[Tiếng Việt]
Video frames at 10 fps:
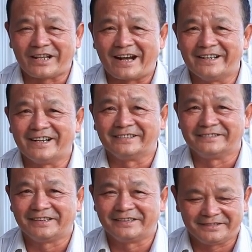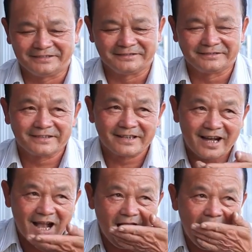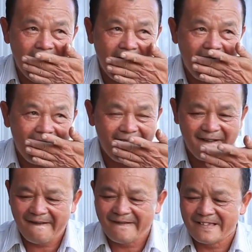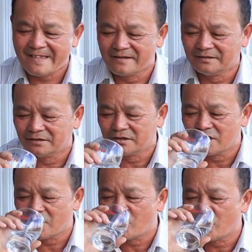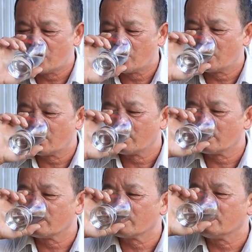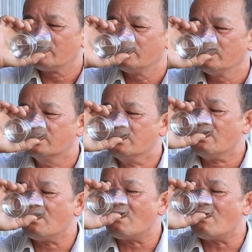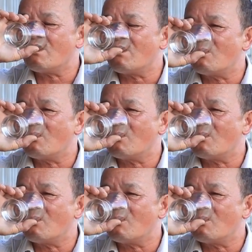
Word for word: Đang nản chí, không muốn dùng nữa, thì uống ráng thêm 1-2 hộp. Thì bắt đầu thấy hiệu nghiệm,